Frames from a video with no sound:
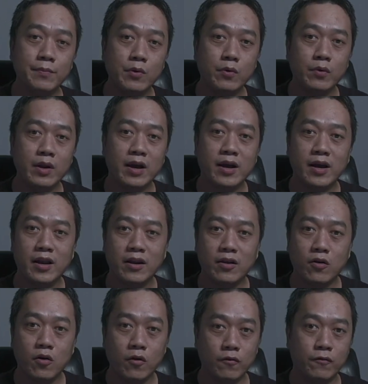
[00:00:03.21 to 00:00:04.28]
menggunakan
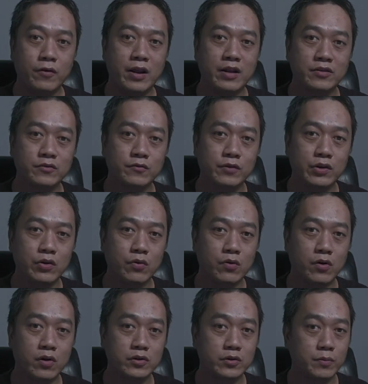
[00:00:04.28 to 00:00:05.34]
conference video
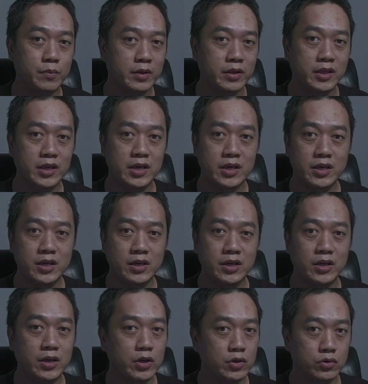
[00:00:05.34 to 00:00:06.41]
call seperti
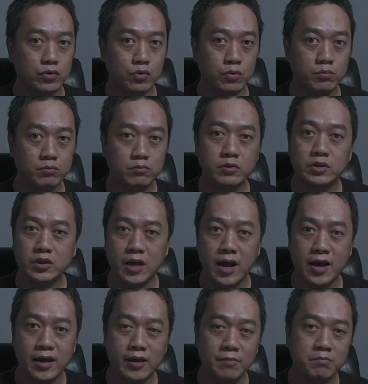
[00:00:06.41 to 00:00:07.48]
Zoom,
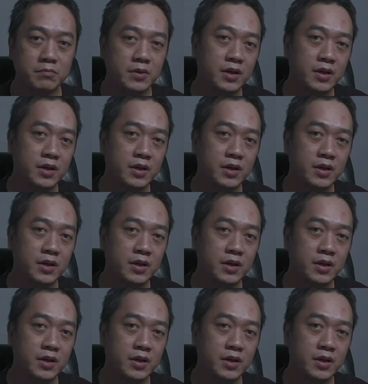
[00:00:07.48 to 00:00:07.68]
Skype,